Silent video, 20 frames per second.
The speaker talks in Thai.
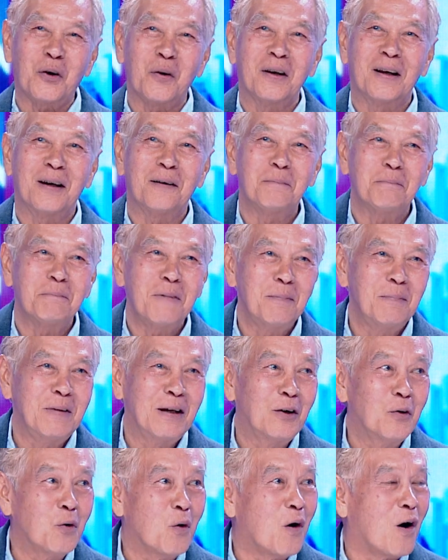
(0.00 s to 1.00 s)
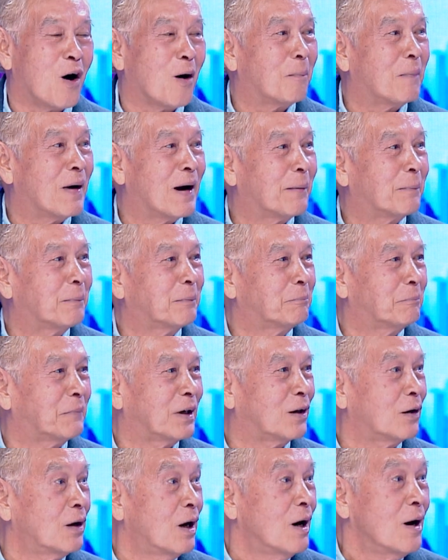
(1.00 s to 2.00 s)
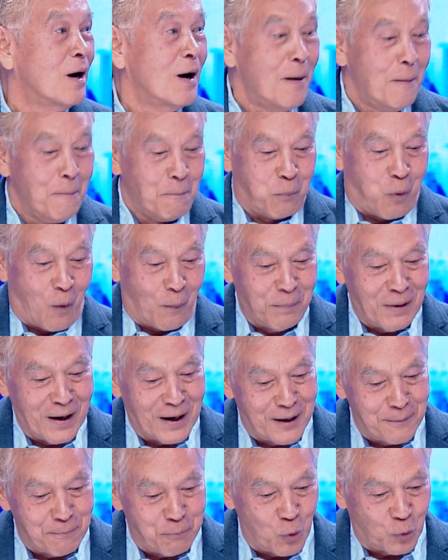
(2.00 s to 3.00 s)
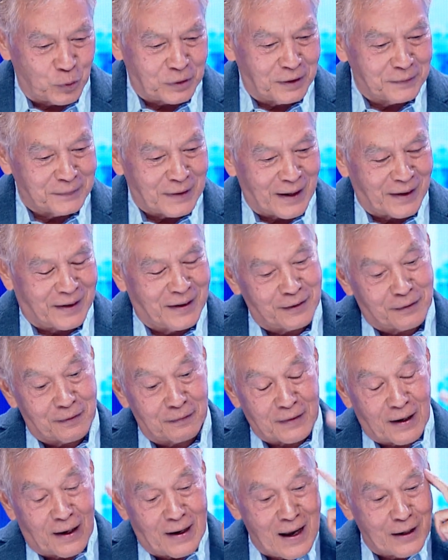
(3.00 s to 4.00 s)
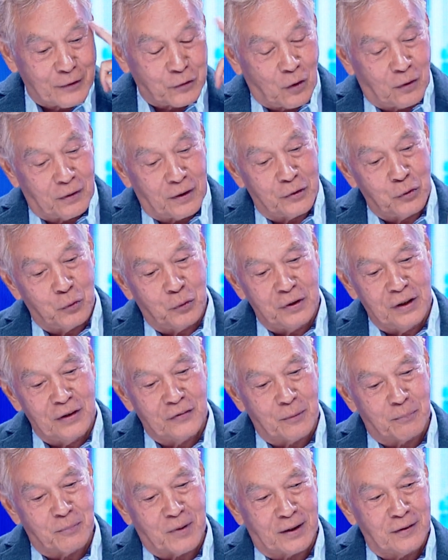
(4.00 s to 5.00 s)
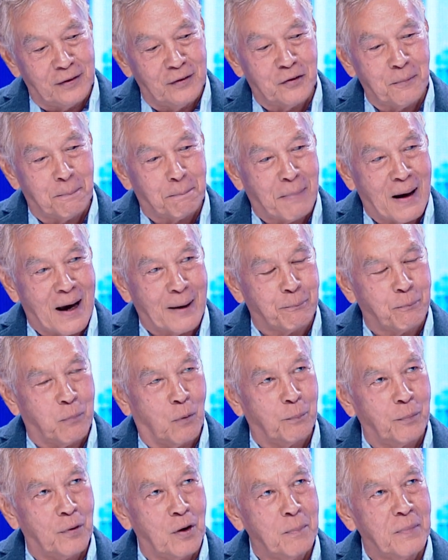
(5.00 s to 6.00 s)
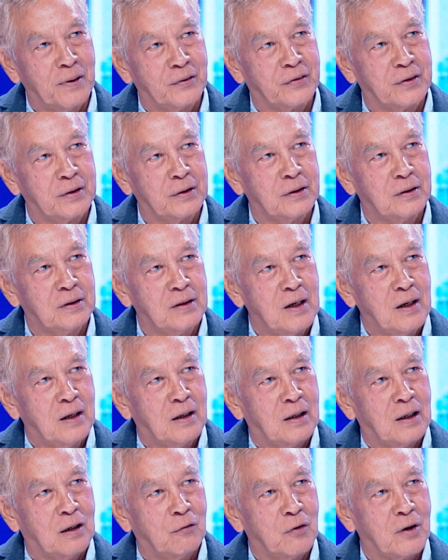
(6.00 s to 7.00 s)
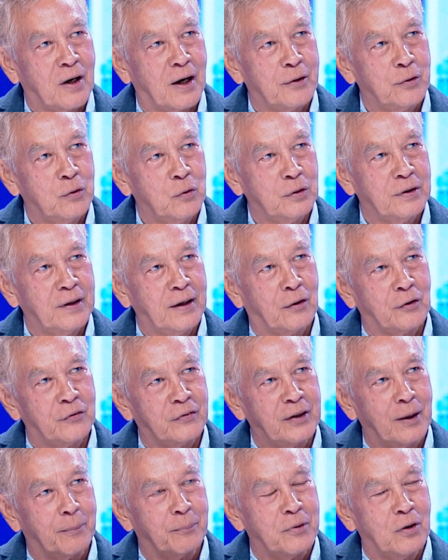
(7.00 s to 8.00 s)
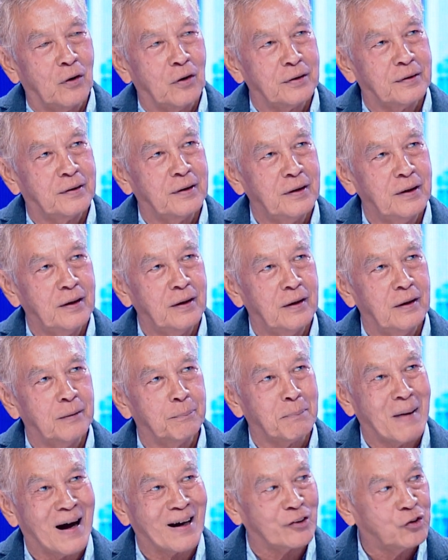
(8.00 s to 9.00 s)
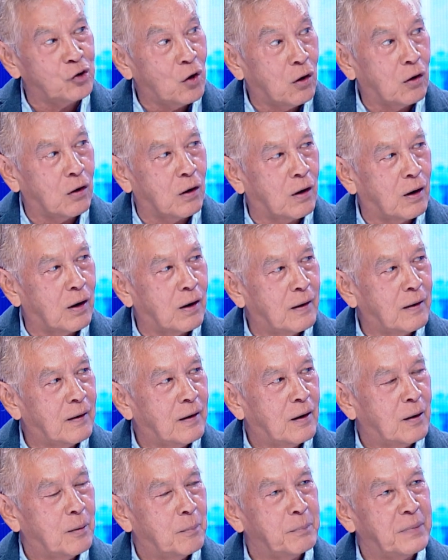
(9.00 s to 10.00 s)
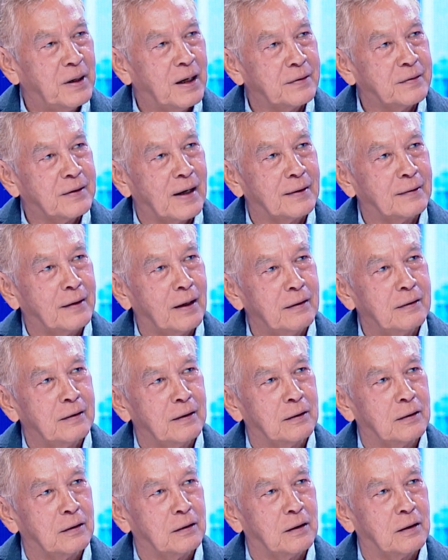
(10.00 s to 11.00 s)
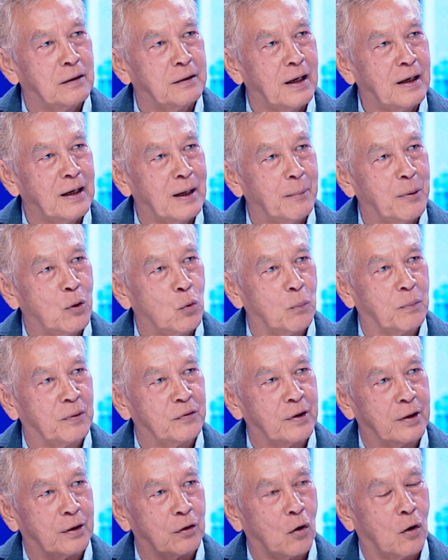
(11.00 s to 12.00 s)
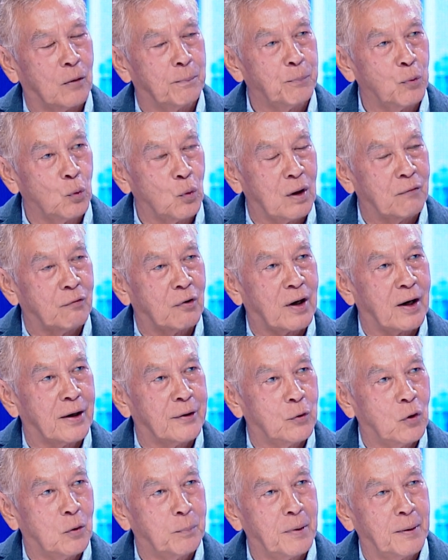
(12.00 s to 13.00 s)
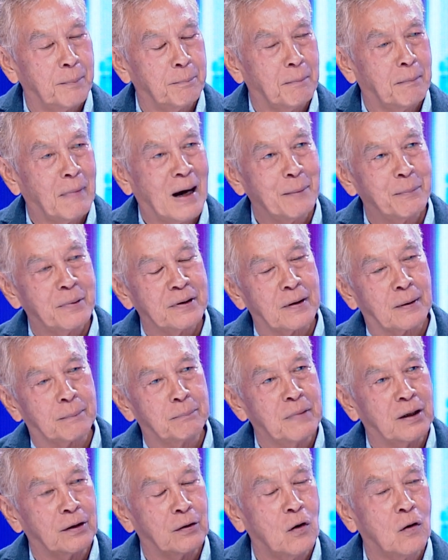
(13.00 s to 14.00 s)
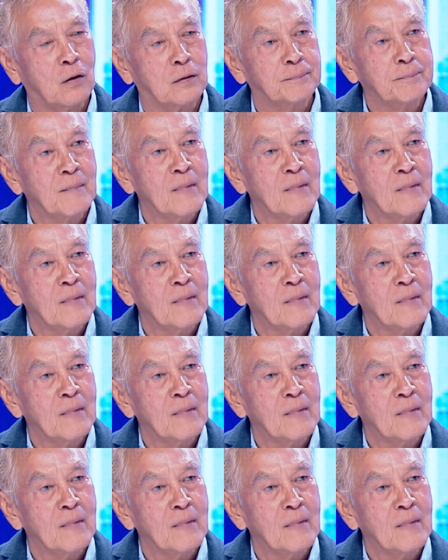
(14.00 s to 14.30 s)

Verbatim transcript: ต้นแล้วไม่มีลูกออกมามันผมเคยปลูกตั้งแต่คคิดตั้งแต่แรกตอน อายุ27 28 ผมก็มาซื้ออะโวคาโดที่เขาเสียบยอดที่ปากช่องค่ะมีอาจารย์ท่านหนึ่งแนะนำให้กลุ่มเกษตรกรปลูกอะโวคาโดเป็นไม้มาจากเมืองนอก